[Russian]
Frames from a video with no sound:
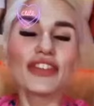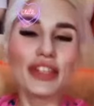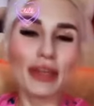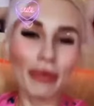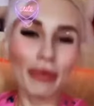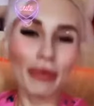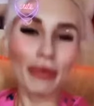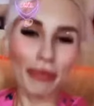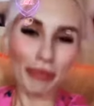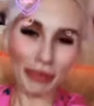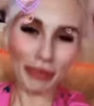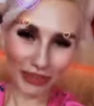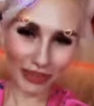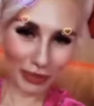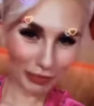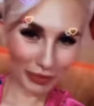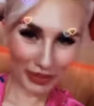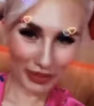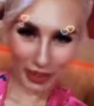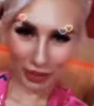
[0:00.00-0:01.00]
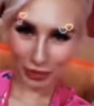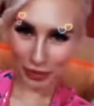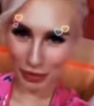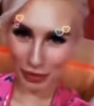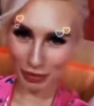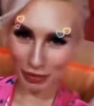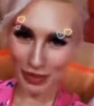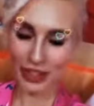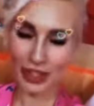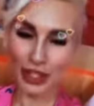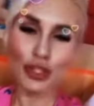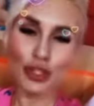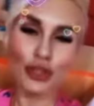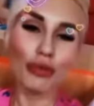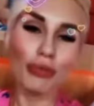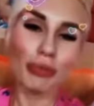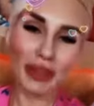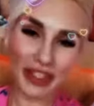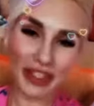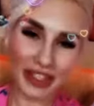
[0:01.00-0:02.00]
Всем привет! Мы находимся на шоу
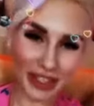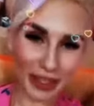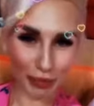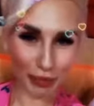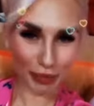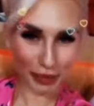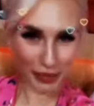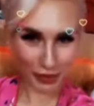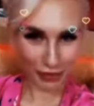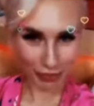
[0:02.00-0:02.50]
«Бородина против